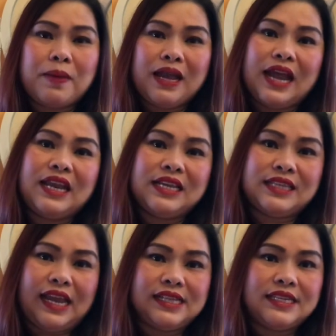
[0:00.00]
ka
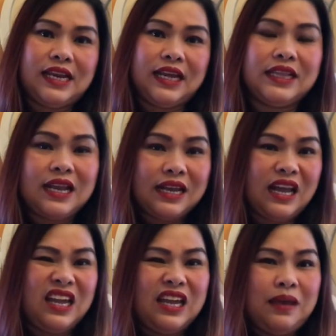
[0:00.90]
nag-sale sila, talagang
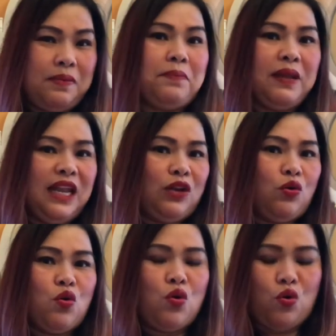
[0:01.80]
bibilin
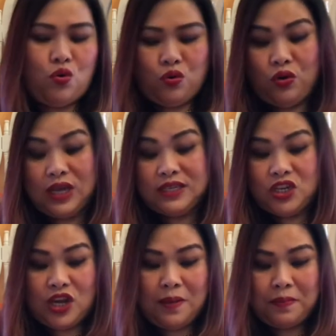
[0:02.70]
ko. Kasi
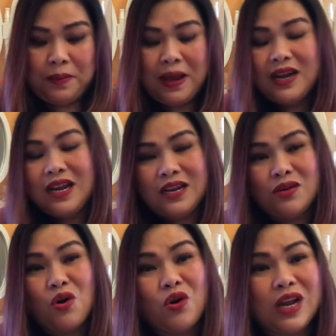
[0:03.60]
syempre, parang
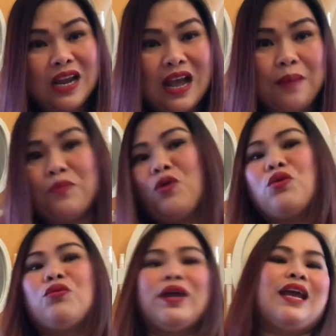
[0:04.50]
nagko-collect nga po
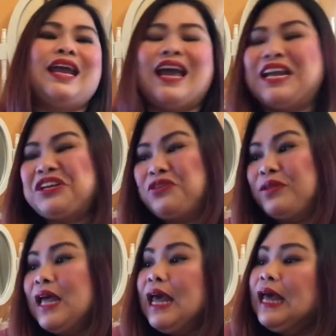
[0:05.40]
ako eh, kaya ganun.
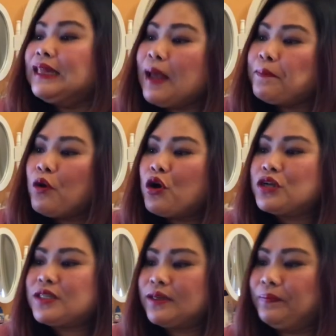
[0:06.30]
Tapos,